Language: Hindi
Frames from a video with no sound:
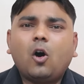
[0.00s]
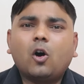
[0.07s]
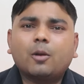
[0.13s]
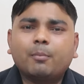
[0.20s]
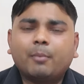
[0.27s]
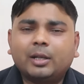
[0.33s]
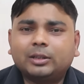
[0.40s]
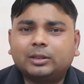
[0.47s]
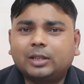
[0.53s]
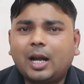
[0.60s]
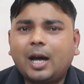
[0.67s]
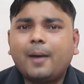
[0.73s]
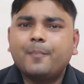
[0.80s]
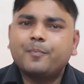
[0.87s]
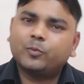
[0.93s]
और
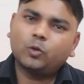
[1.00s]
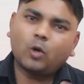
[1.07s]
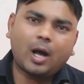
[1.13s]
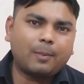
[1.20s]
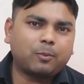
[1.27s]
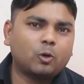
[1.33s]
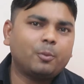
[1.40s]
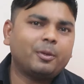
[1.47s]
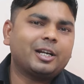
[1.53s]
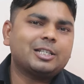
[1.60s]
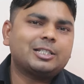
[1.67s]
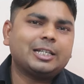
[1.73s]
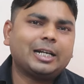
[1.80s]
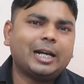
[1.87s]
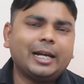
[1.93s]
मंत्रा तो आपको मैंने
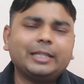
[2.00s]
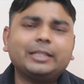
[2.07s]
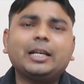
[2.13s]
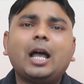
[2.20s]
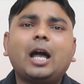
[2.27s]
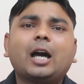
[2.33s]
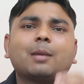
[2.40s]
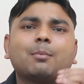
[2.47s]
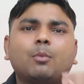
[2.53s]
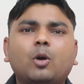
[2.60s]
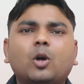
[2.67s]
सिखा ही दिया अगर